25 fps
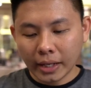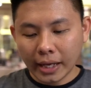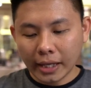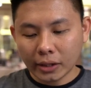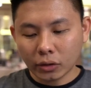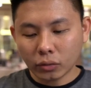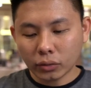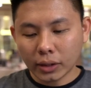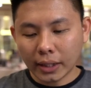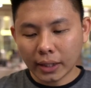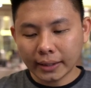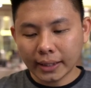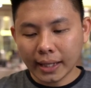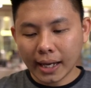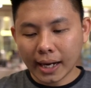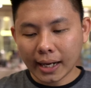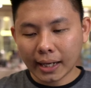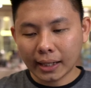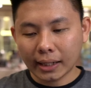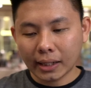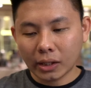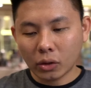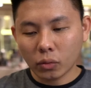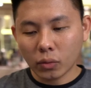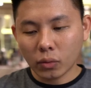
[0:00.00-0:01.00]
itu nanti
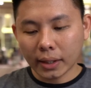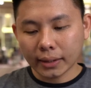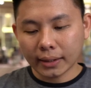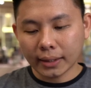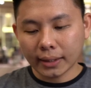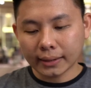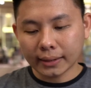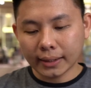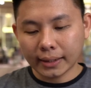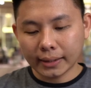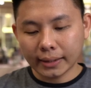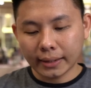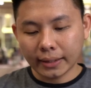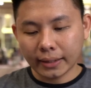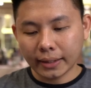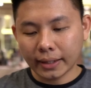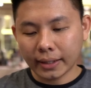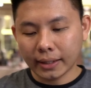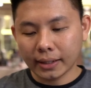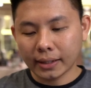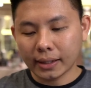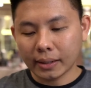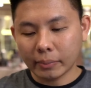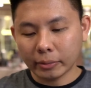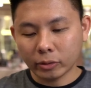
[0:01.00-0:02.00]
akan keluar
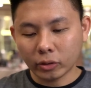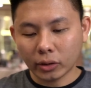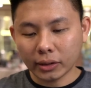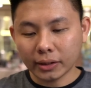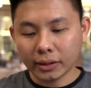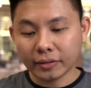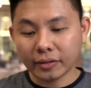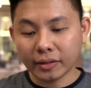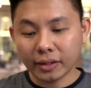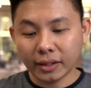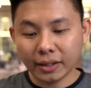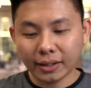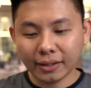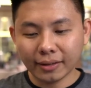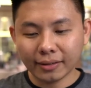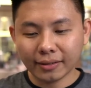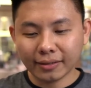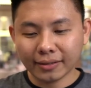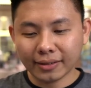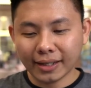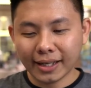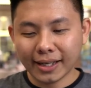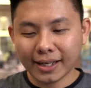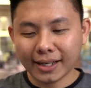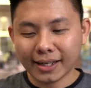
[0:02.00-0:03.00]
datanya ya kebetulan di sini
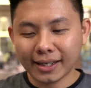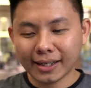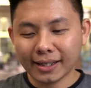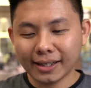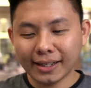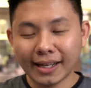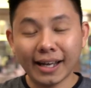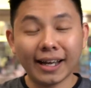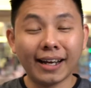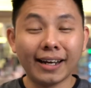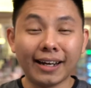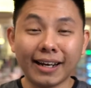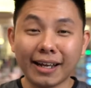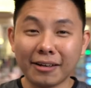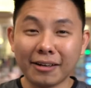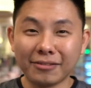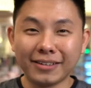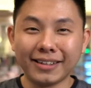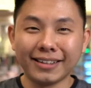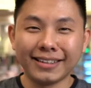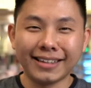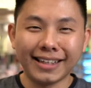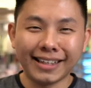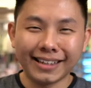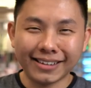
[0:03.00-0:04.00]
saya nggak live
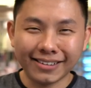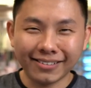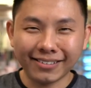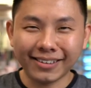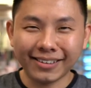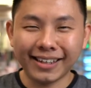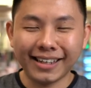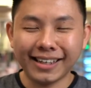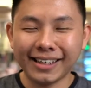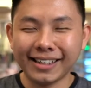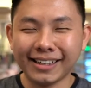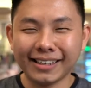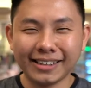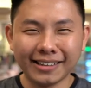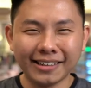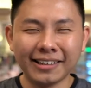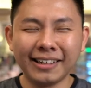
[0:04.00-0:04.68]
di TikTok ya.